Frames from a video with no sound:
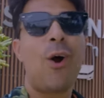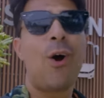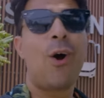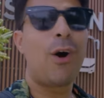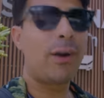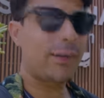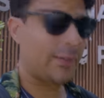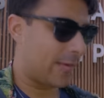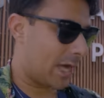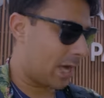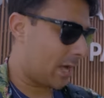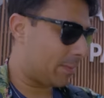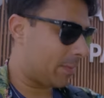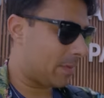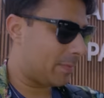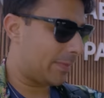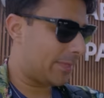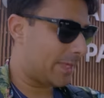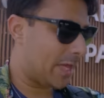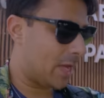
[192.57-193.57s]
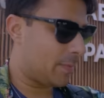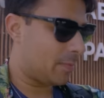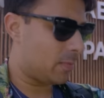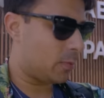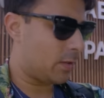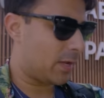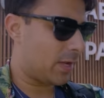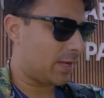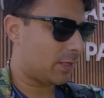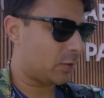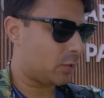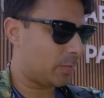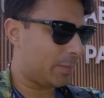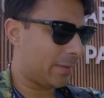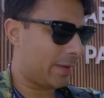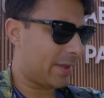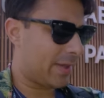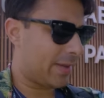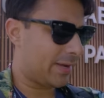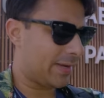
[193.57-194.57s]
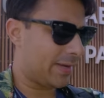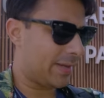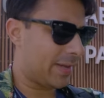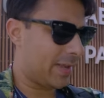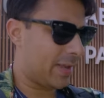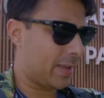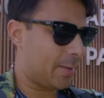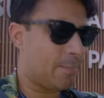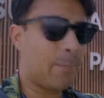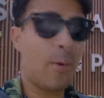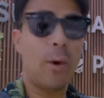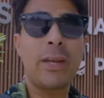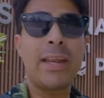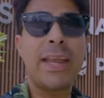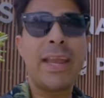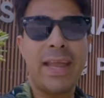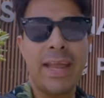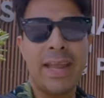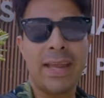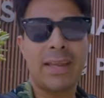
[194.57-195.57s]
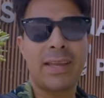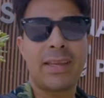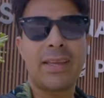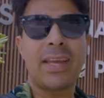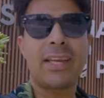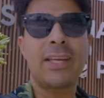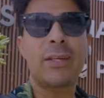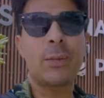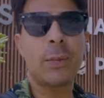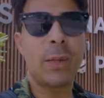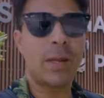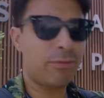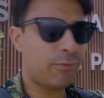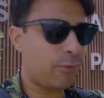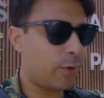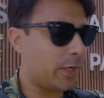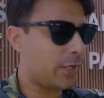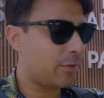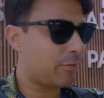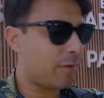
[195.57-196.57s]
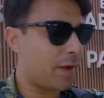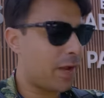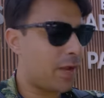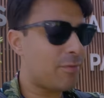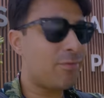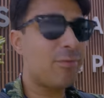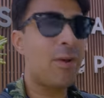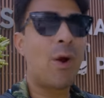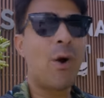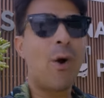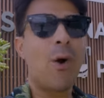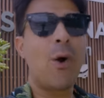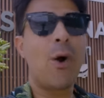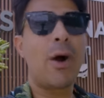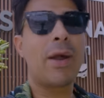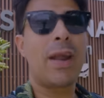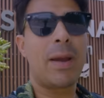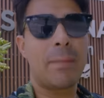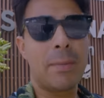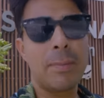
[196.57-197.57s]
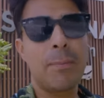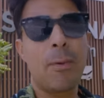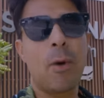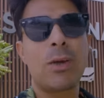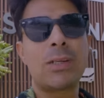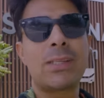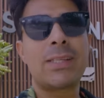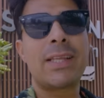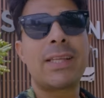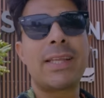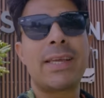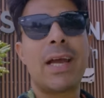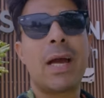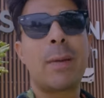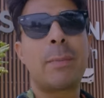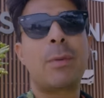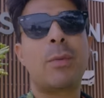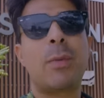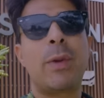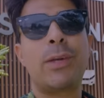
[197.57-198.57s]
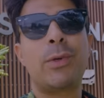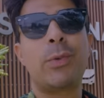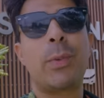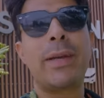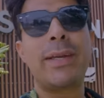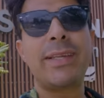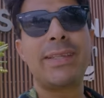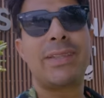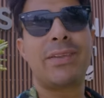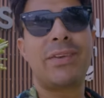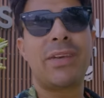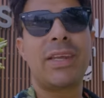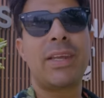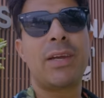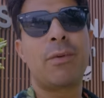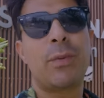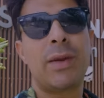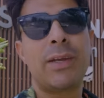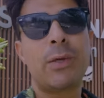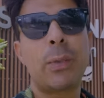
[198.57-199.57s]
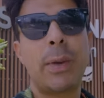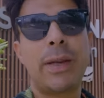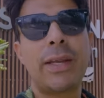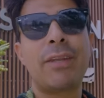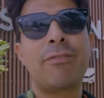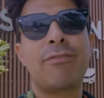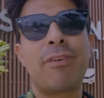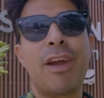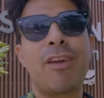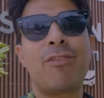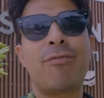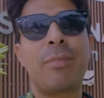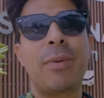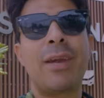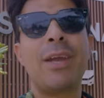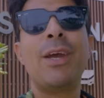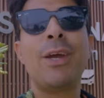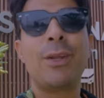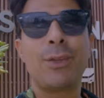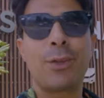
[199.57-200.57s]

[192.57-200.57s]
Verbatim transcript: और यहाँ पे अभी टाइम हो रहा है दोपहर के पौने एक यानी 12:45 और हमें पहुँचना था यहाँ पे 123 या 125 पे